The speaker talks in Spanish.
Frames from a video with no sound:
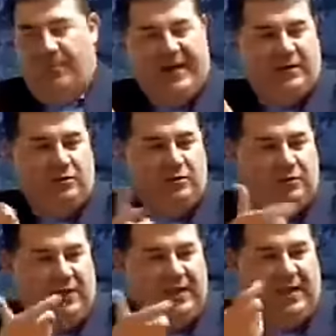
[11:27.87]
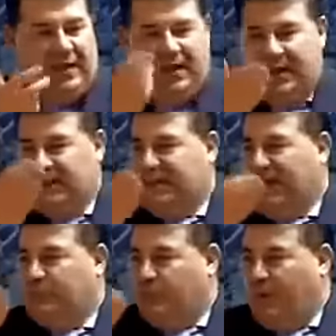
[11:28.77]
Marx no tenía,
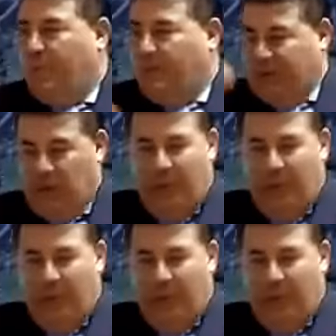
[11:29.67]
digamos, un programa político.